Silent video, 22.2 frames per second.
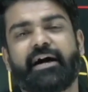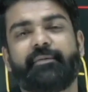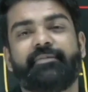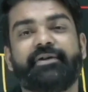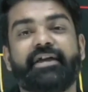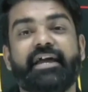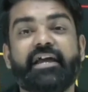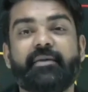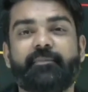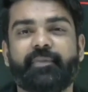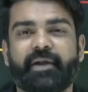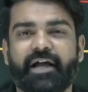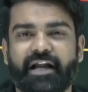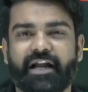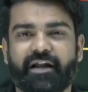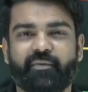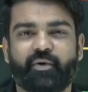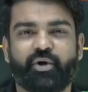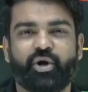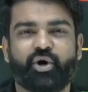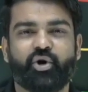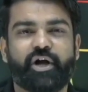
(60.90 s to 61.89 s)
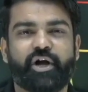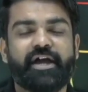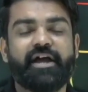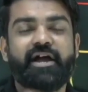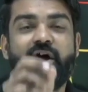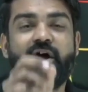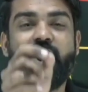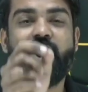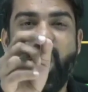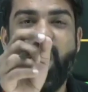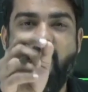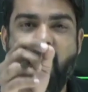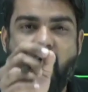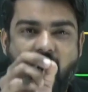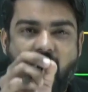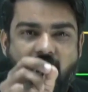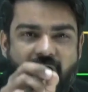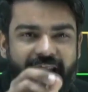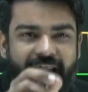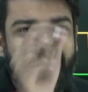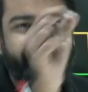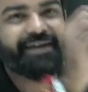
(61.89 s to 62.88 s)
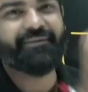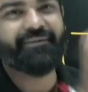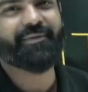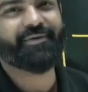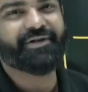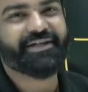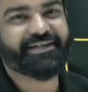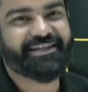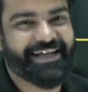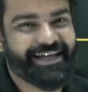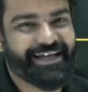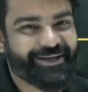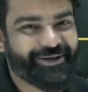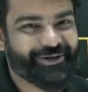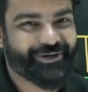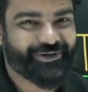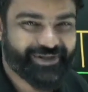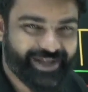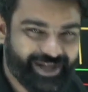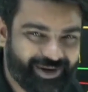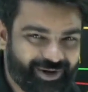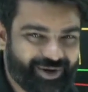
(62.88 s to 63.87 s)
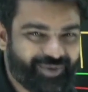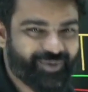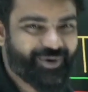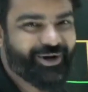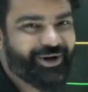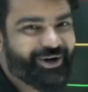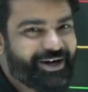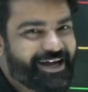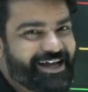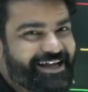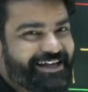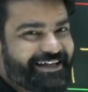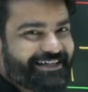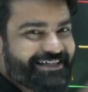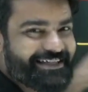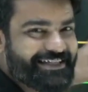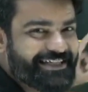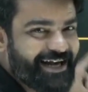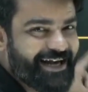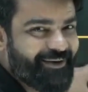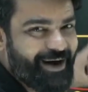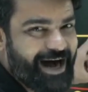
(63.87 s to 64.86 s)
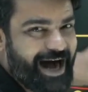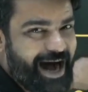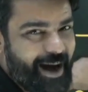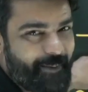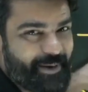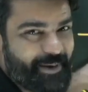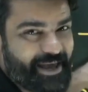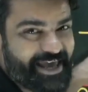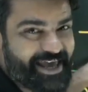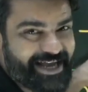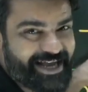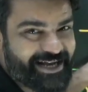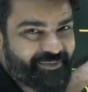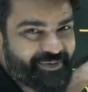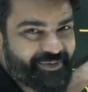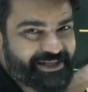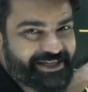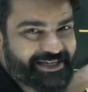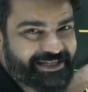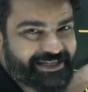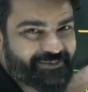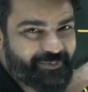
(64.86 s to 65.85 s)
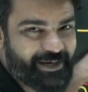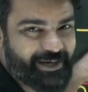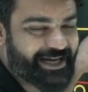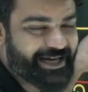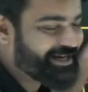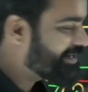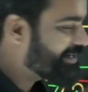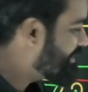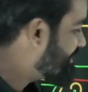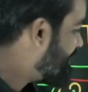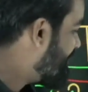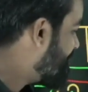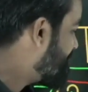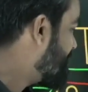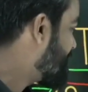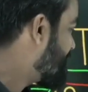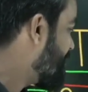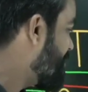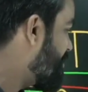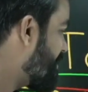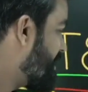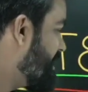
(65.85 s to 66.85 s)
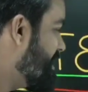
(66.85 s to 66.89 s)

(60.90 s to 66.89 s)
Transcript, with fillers: यही प्लानर बोलोगे और एंड में मुझे थैंक यू जरूर बोलोगे जब आप एक भी दिन इस प्लानर के हिसाब से चलोगे